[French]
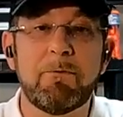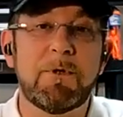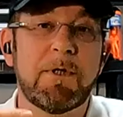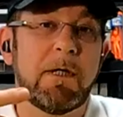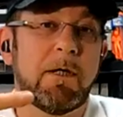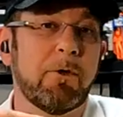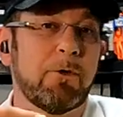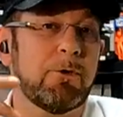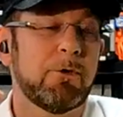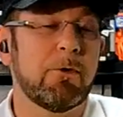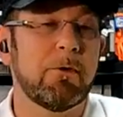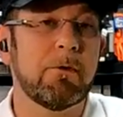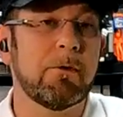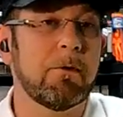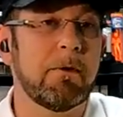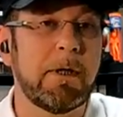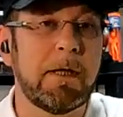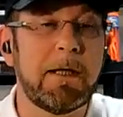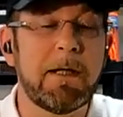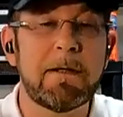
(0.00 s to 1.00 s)
vous allez
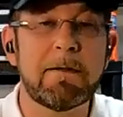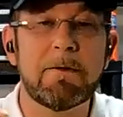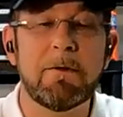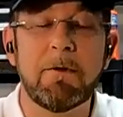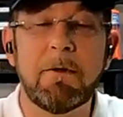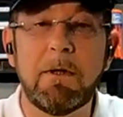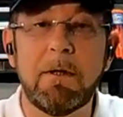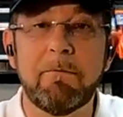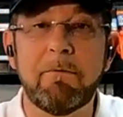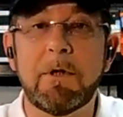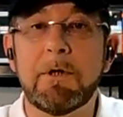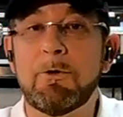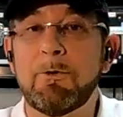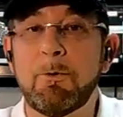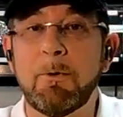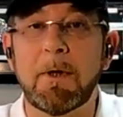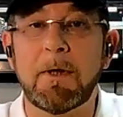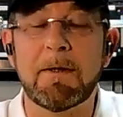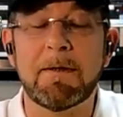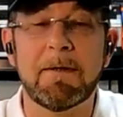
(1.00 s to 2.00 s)
entendre les klaxons, les voitures,